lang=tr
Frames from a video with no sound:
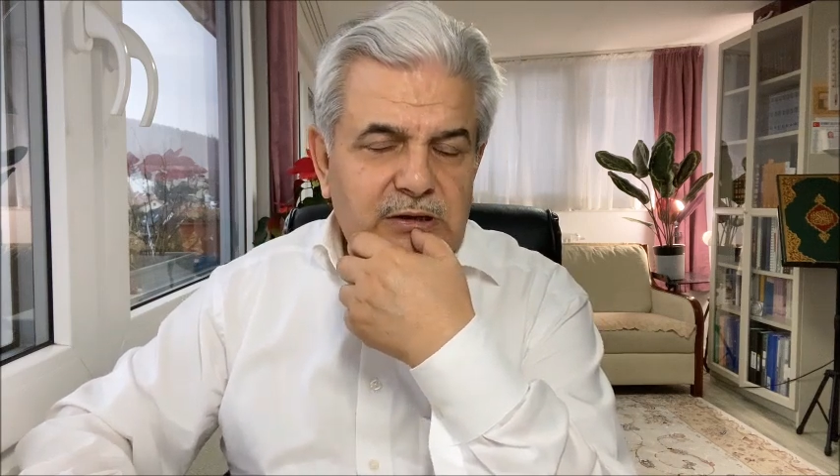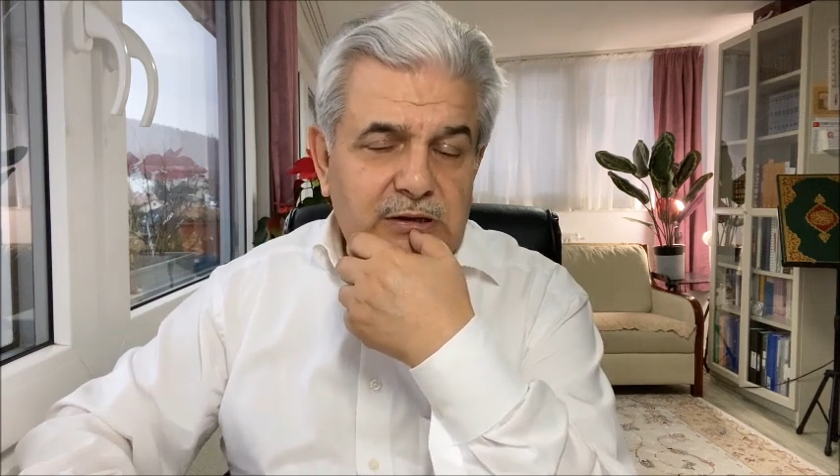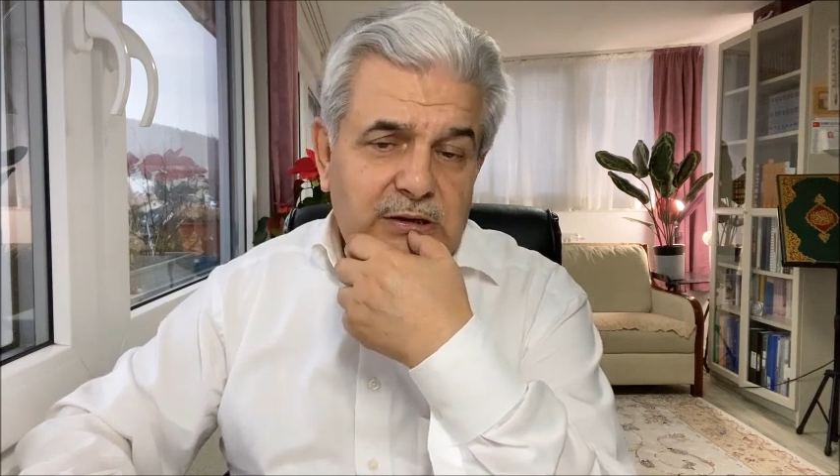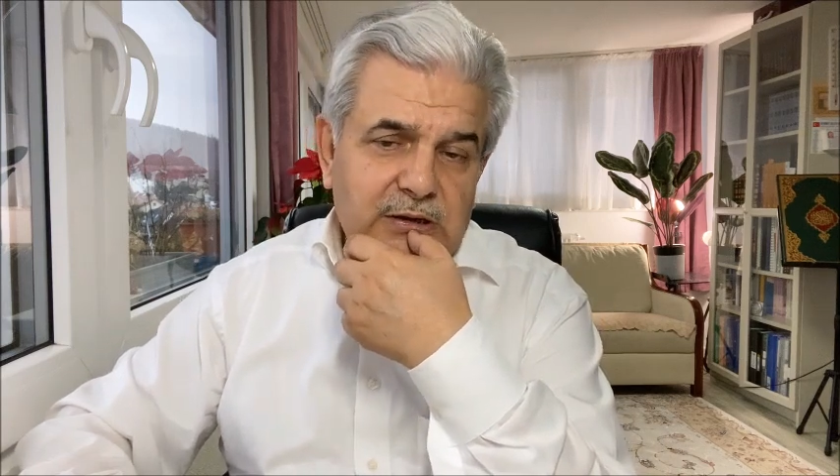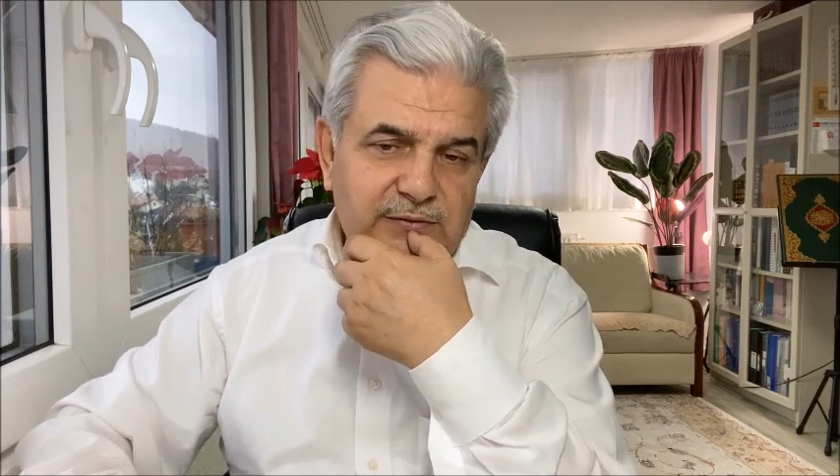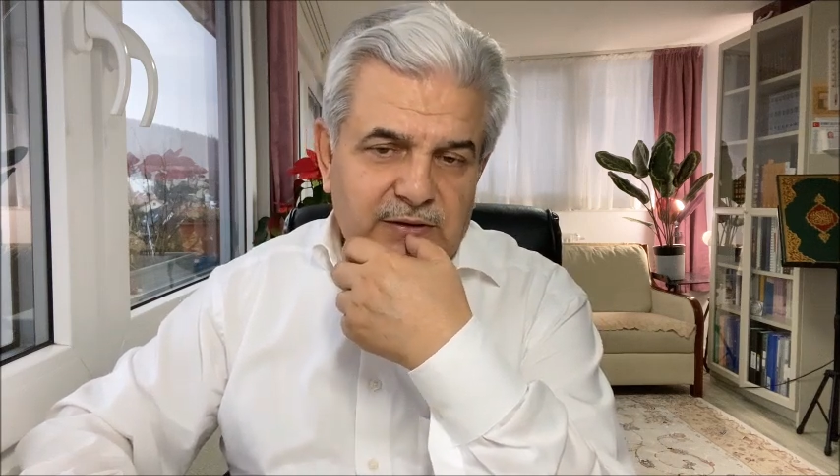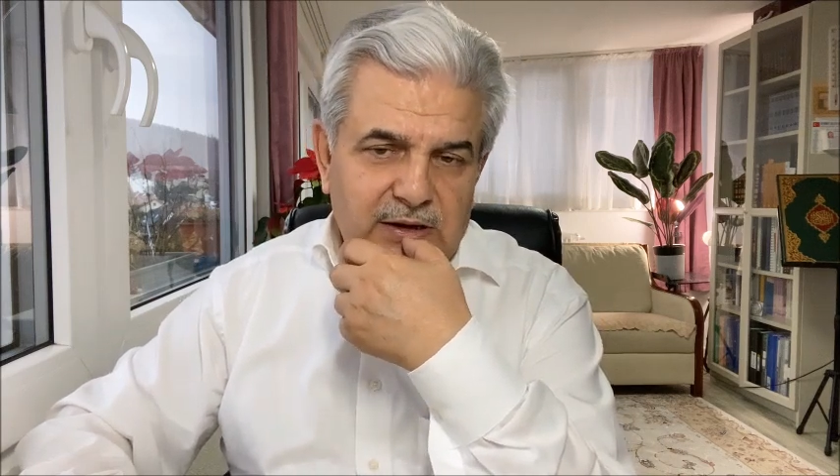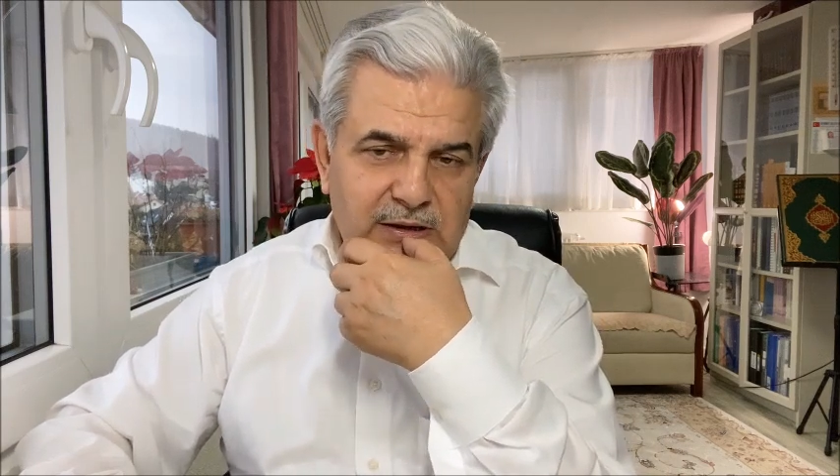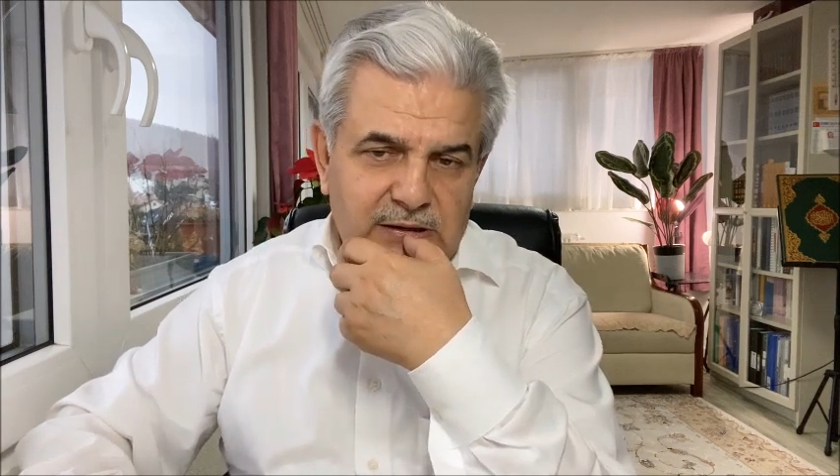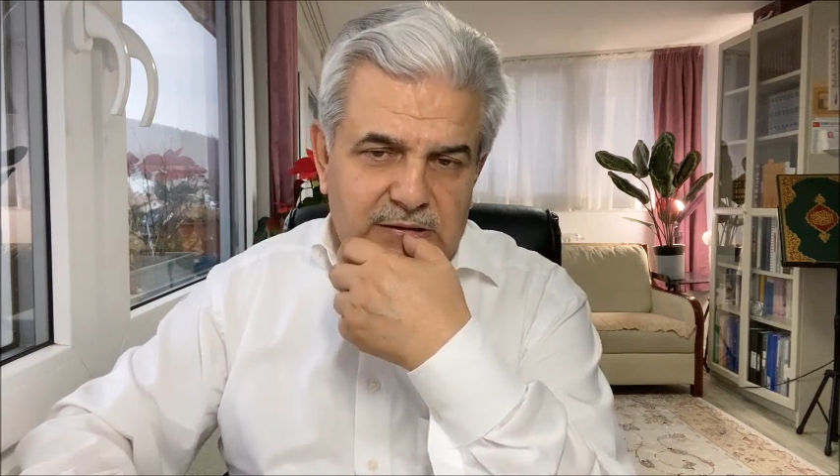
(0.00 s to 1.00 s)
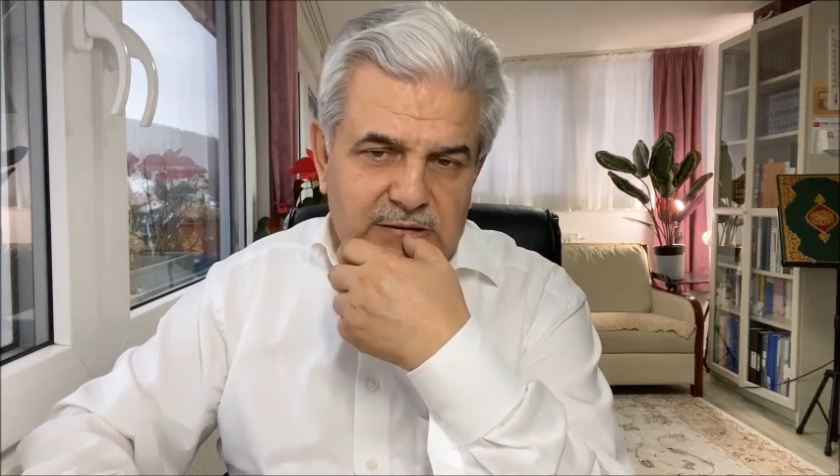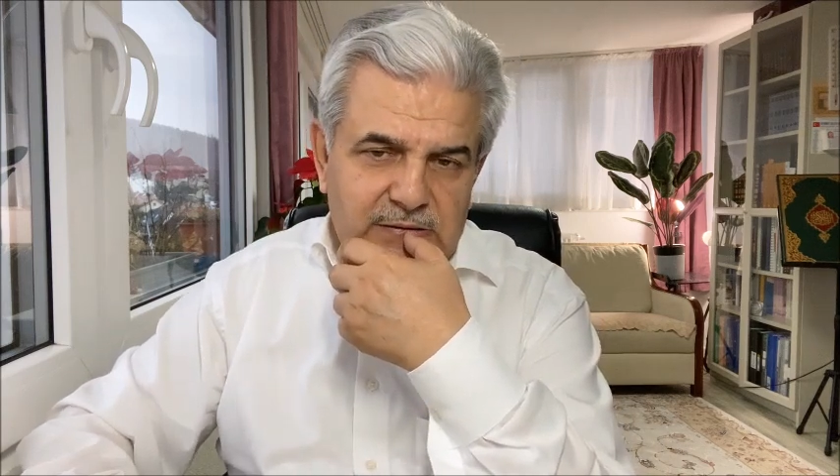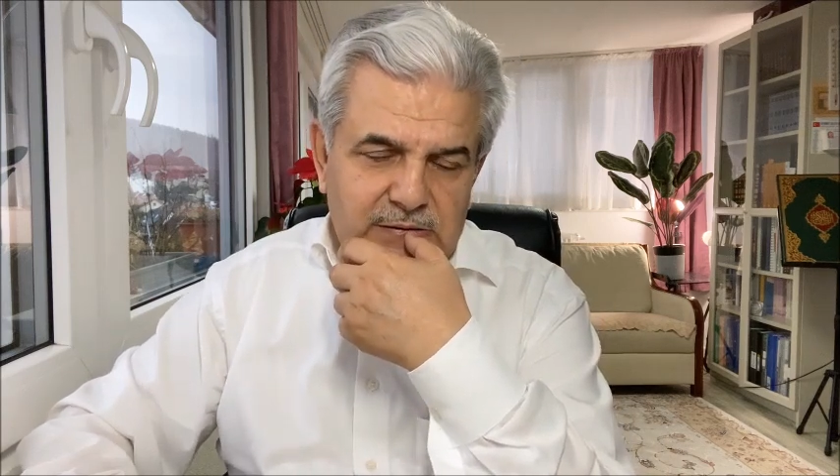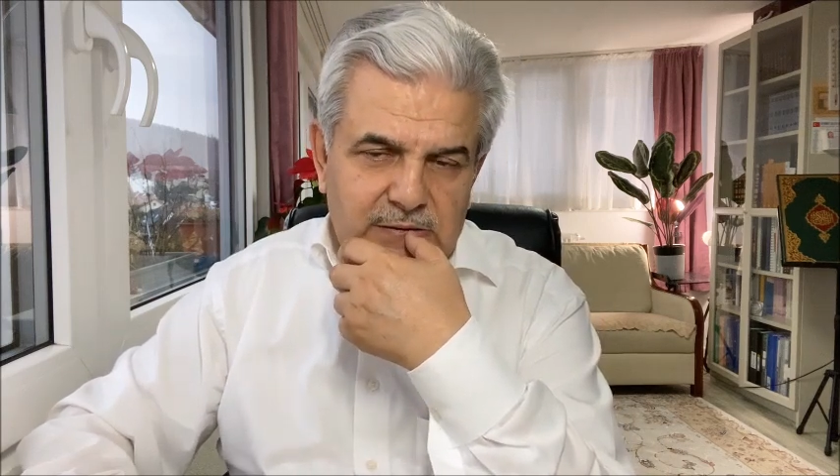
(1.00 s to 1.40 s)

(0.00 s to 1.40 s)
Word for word: iki defa anlattı.